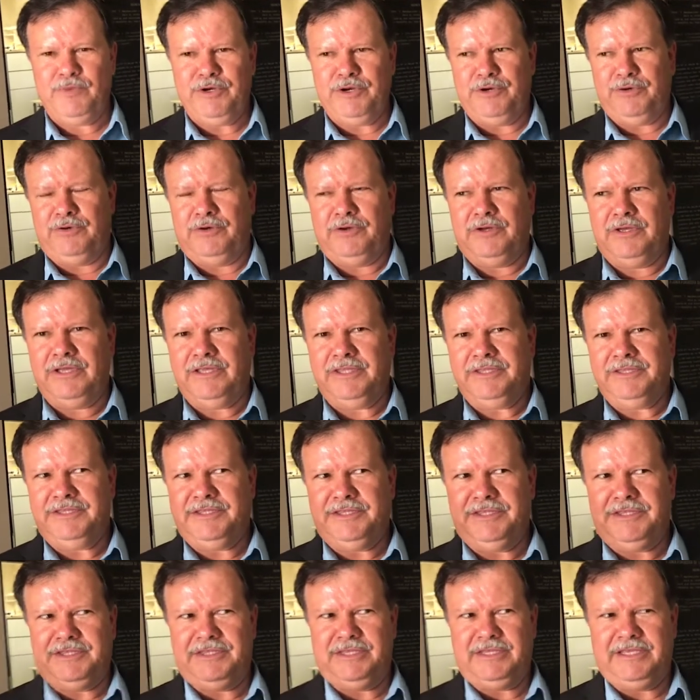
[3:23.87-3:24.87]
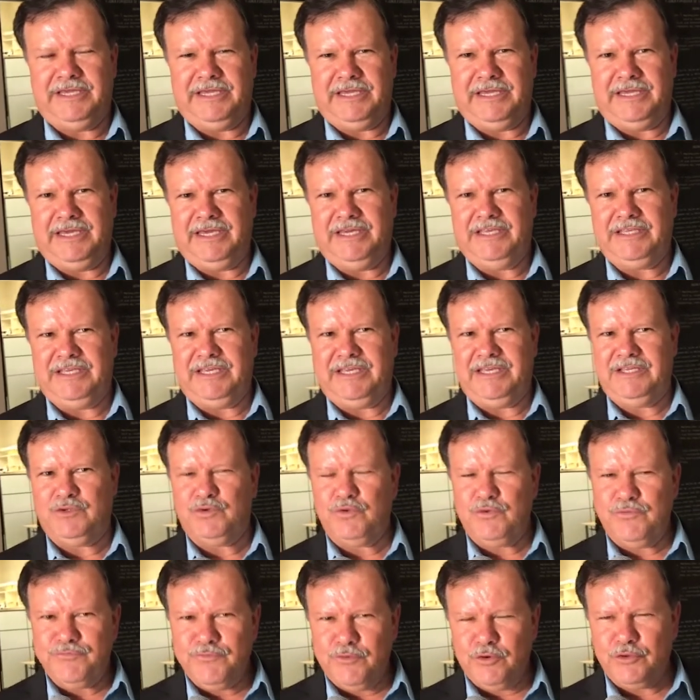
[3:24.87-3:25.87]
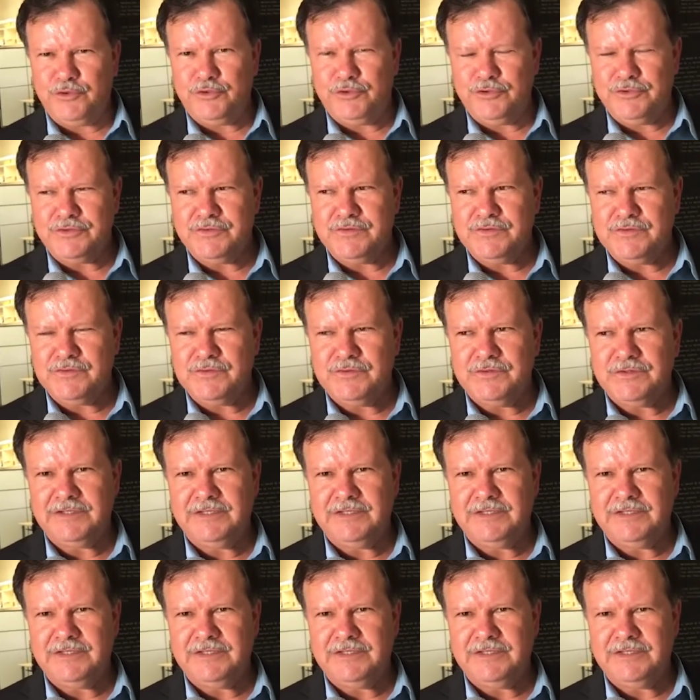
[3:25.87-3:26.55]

Bueno, e, esos fondos,